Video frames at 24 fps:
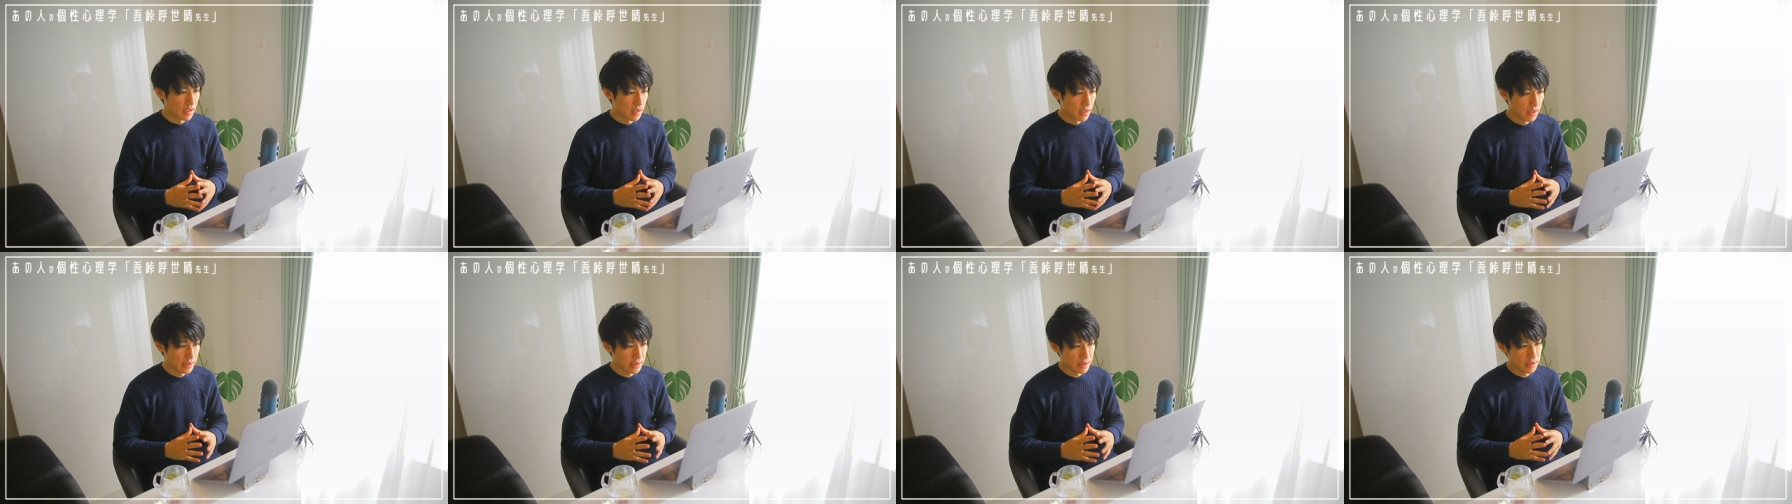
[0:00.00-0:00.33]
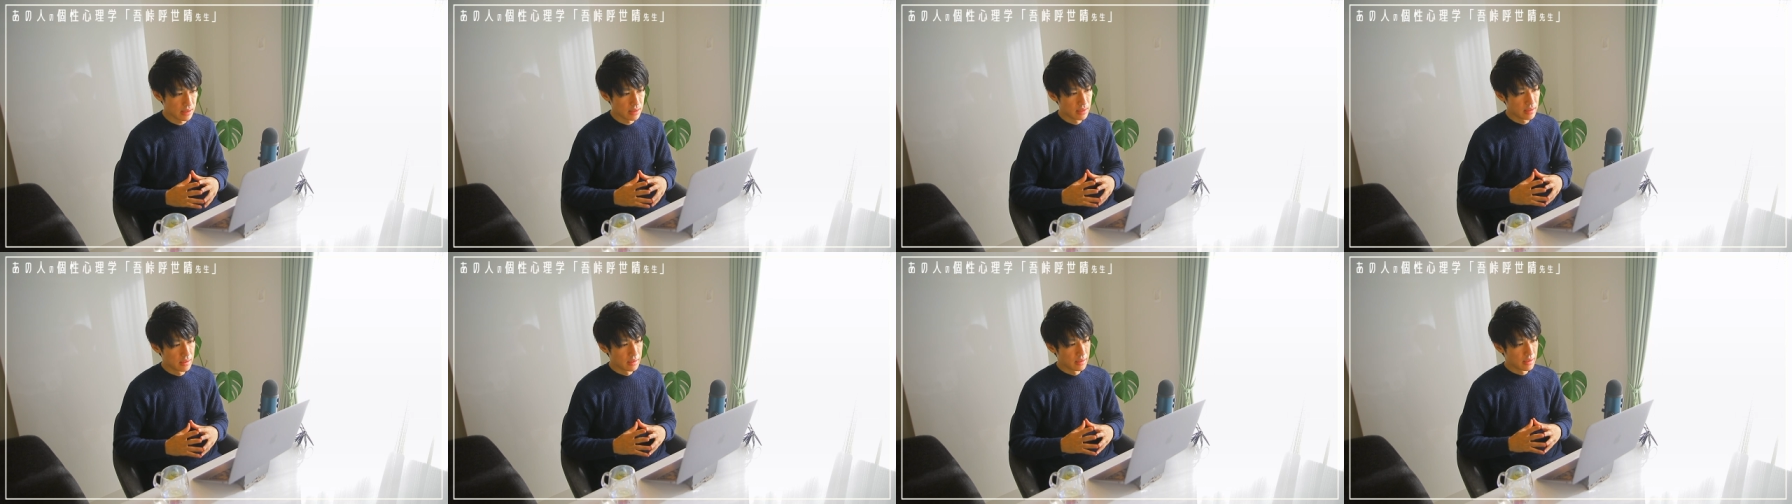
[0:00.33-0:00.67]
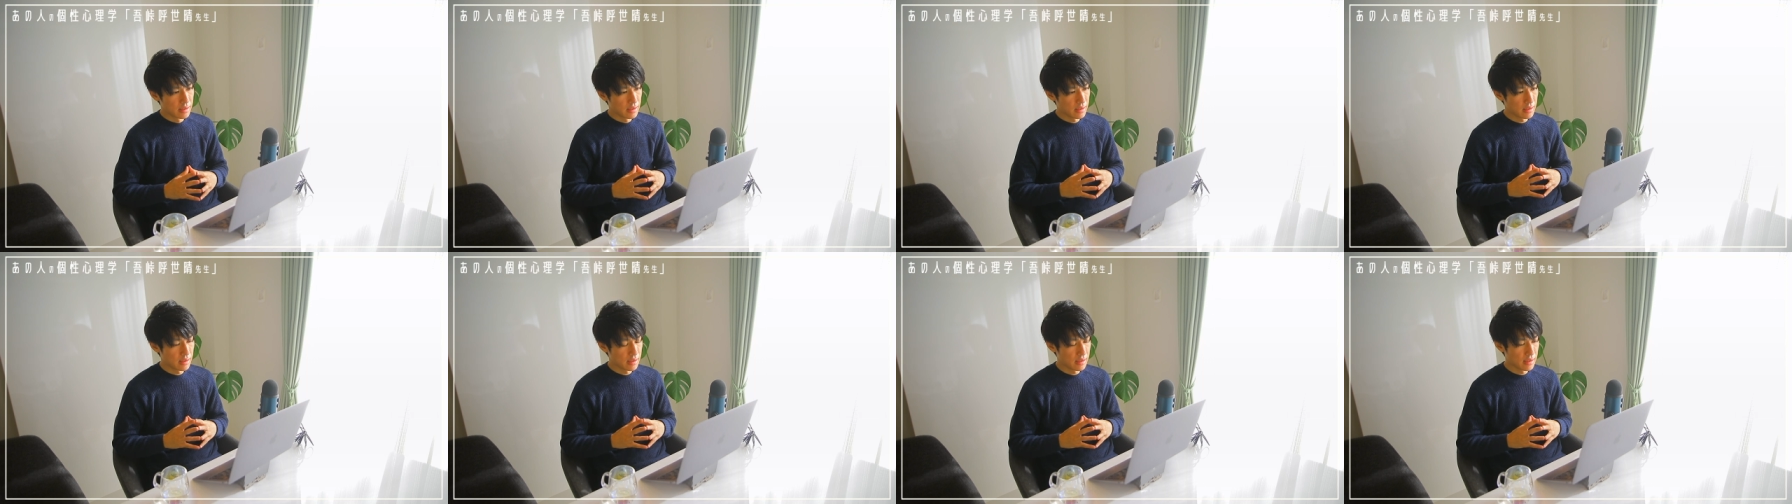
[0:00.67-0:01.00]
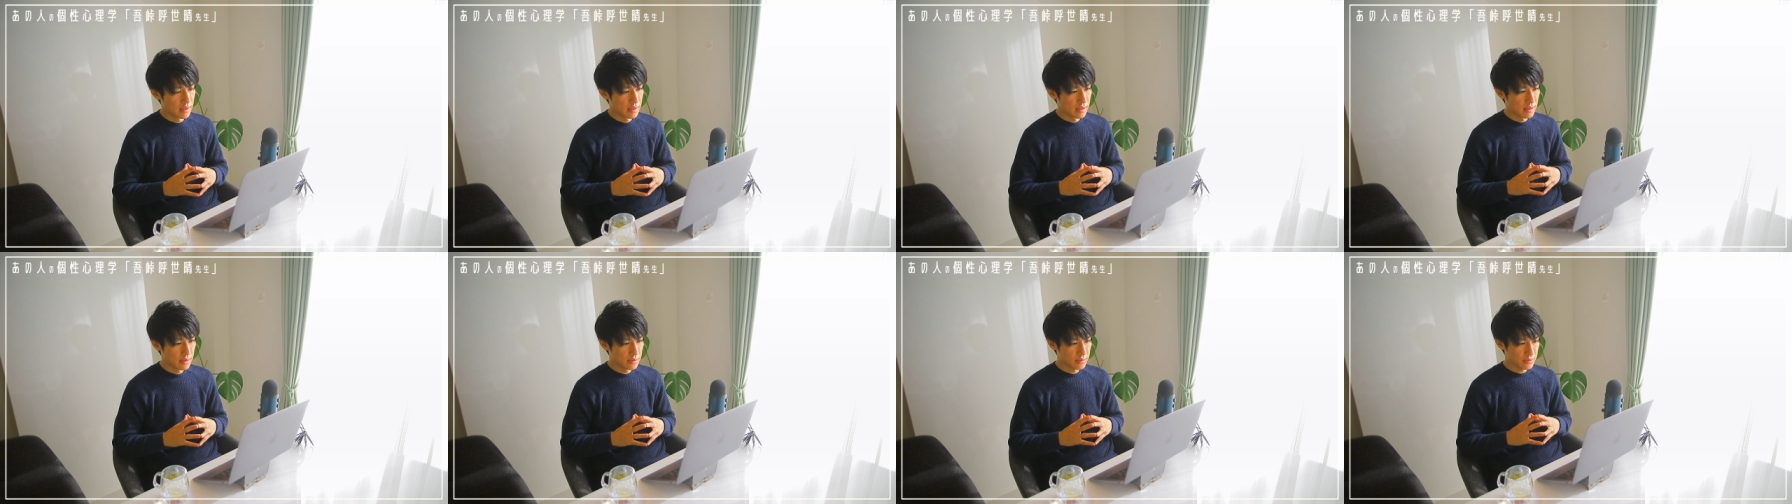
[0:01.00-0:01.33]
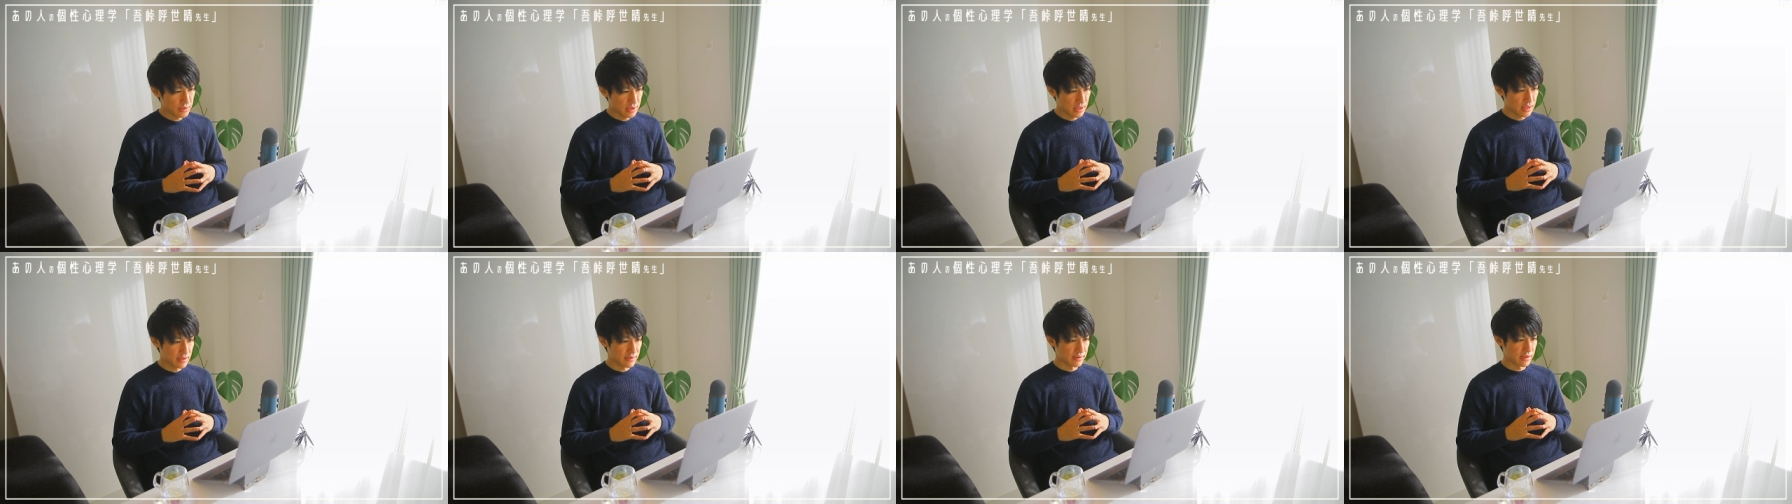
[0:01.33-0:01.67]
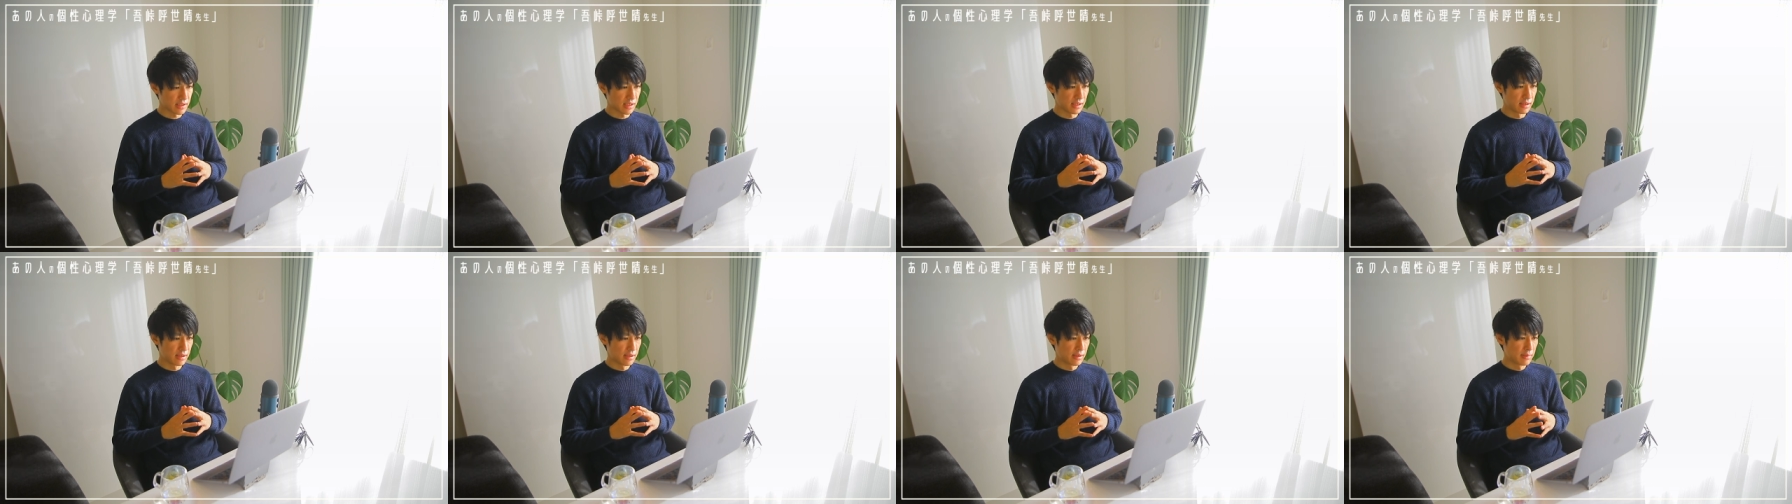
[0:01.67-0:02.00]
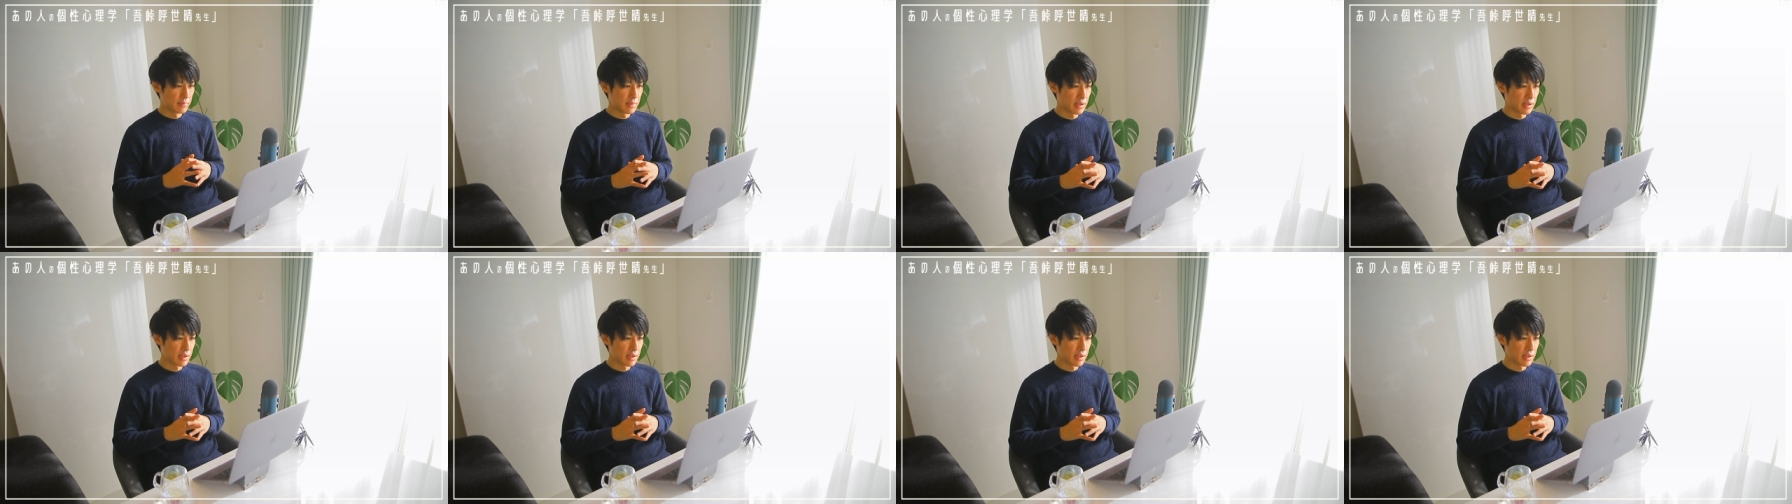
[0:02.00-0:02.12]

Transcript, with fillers: はい。そしてですね、